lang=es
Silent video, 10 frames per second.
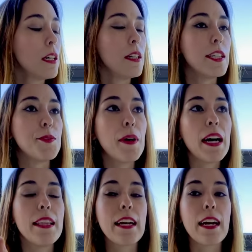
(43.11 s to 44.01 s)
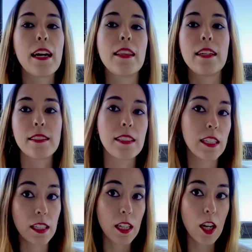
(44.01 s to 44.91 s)
les va a dejar de
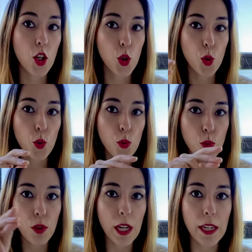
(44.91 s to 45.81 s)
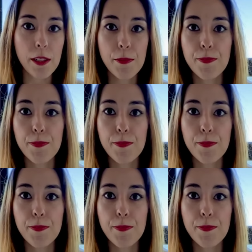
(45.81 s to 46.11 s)
hacer dudar,